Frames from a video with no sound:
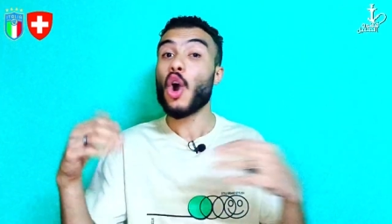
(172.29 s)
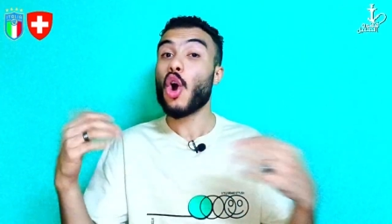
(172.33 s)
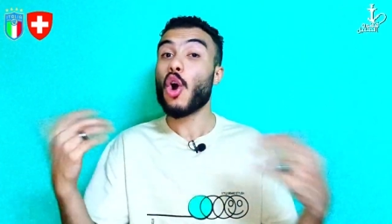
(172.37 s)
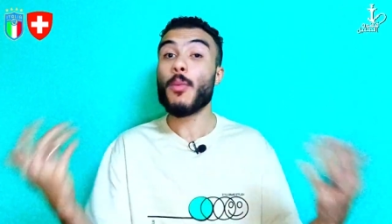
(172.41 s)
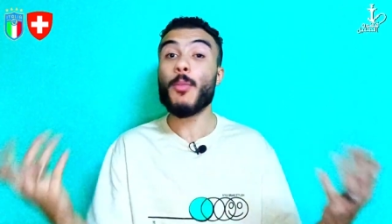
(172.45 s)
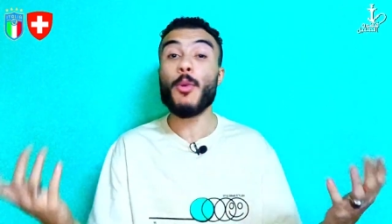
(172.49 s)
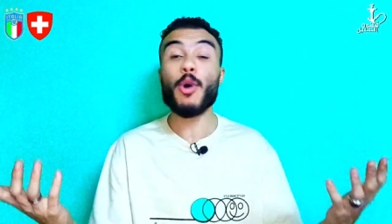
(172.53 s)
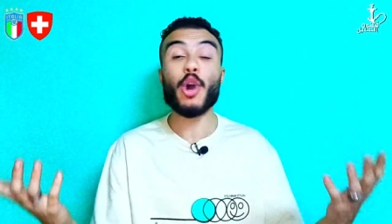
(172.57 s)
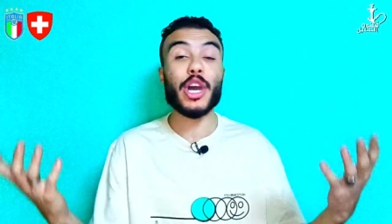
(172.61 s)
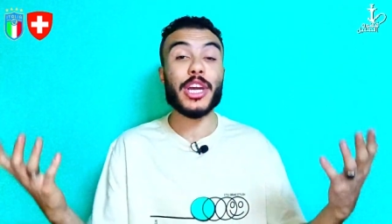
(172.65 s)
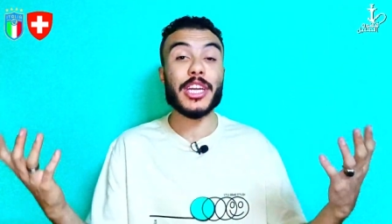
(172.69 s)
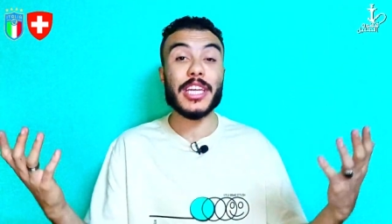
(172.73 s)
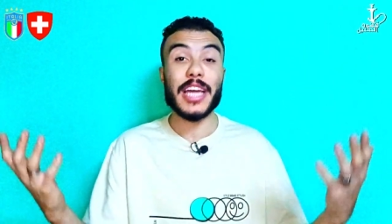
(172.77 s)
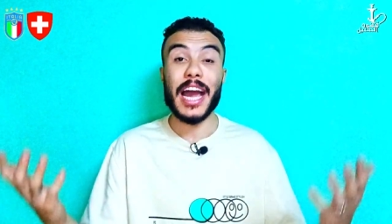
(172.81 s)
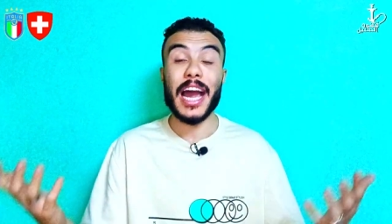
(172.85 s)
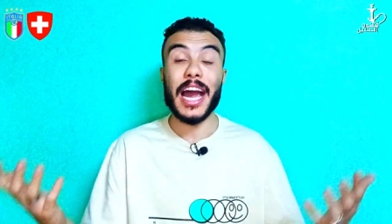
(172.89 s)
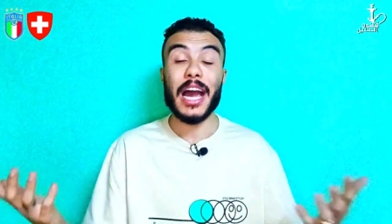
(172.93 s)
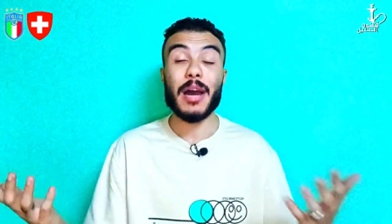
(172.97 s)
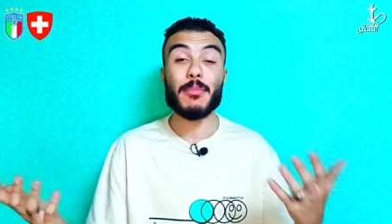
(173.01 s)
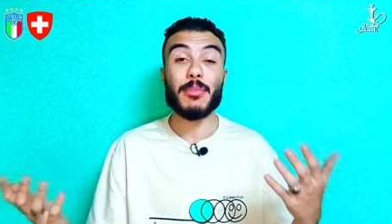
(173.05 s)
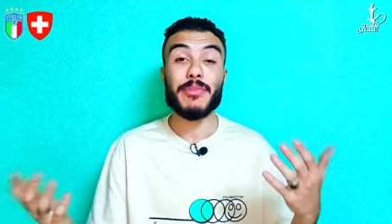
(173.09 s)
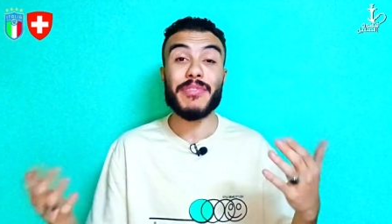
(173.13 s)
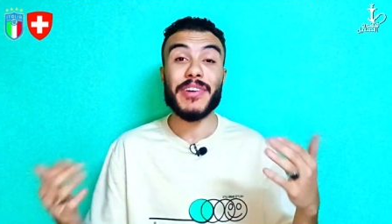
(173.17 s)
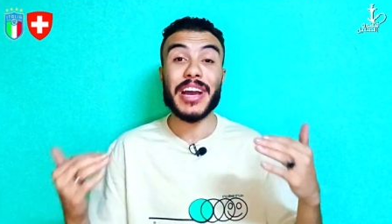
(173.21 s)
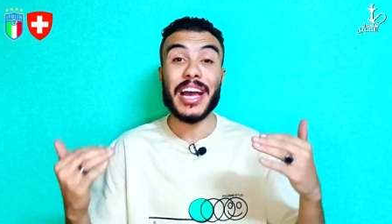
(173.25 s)
وممكن
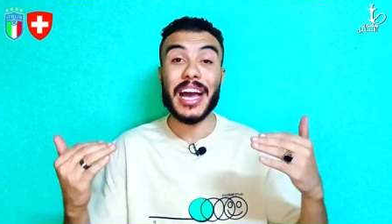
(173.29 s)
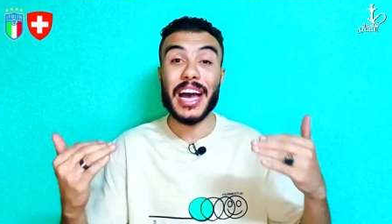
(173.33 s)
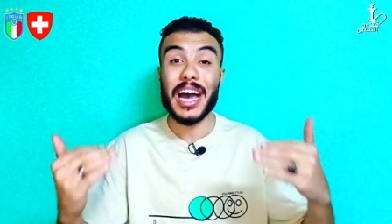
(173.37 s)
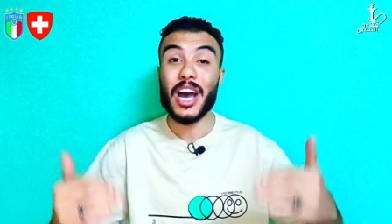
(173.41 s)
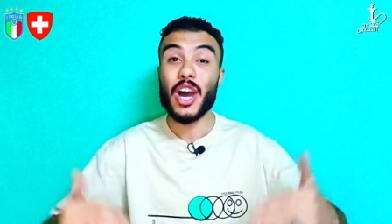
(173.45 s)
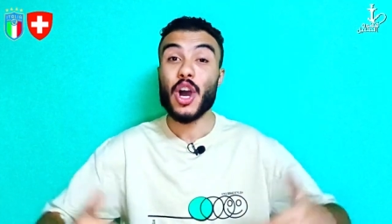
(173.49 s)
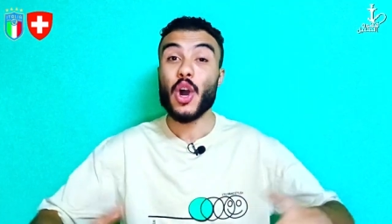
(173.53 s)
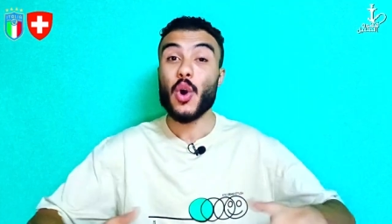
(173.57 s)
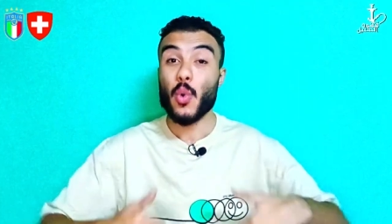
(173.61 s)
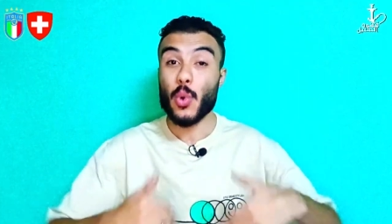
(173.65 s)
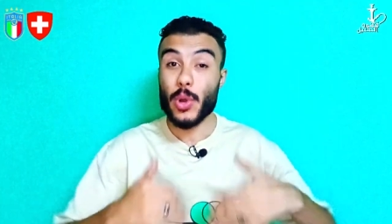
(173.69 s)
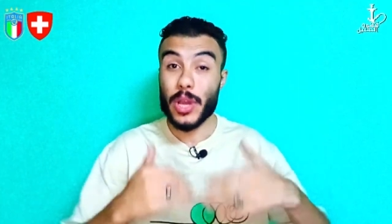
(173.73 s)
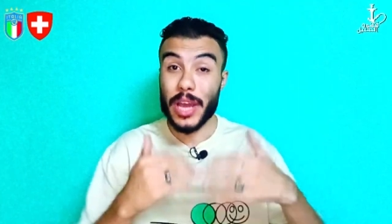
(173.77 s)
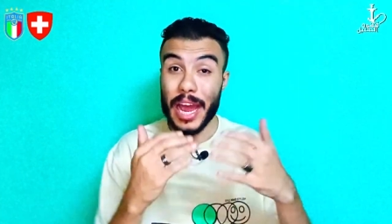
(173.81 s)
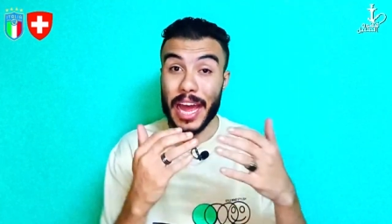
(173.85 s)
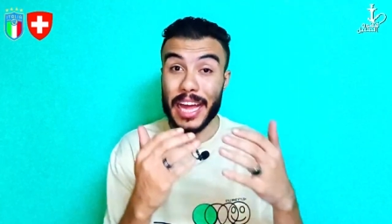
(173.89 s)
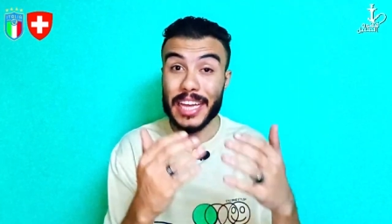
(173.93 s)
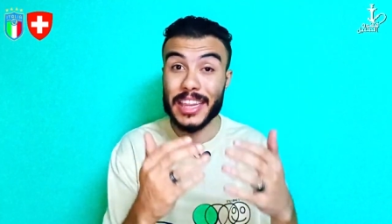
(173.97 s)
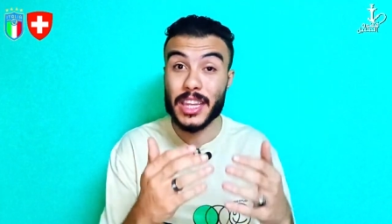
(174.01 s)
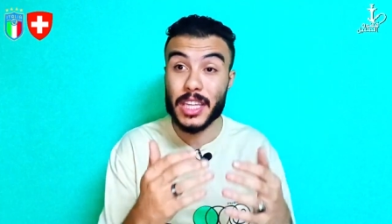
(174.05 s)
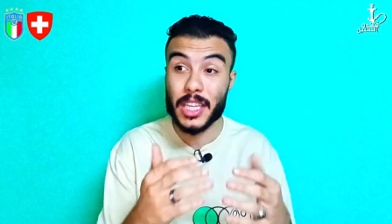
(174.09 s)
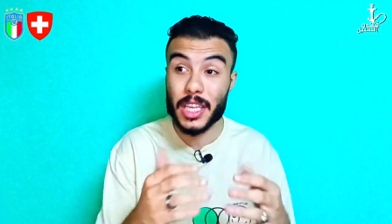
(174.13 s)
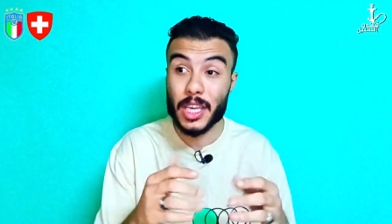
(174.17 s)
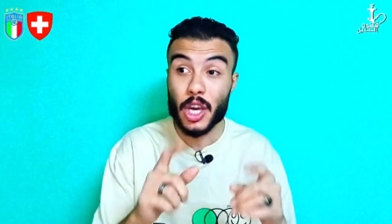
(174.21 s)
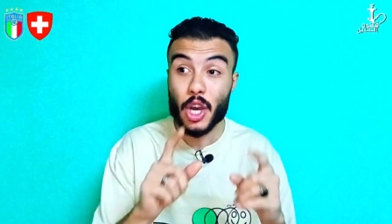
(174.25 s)
يحقق مفاجاه
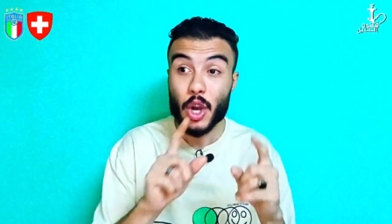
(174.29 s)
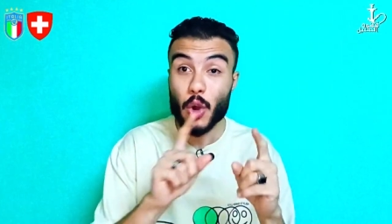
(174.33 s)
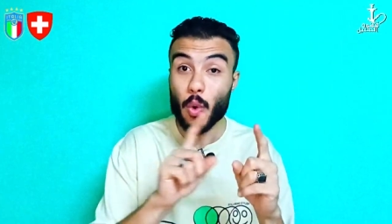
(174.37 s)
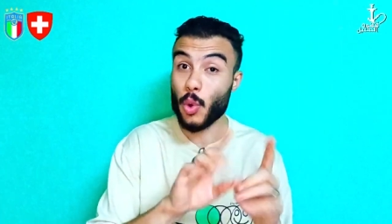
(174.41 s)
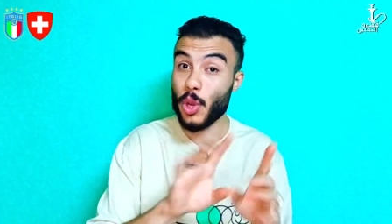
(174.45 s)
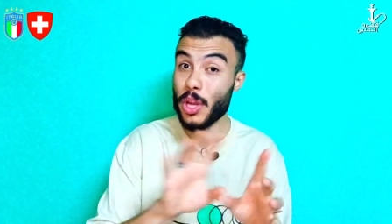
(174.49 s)
ويعدي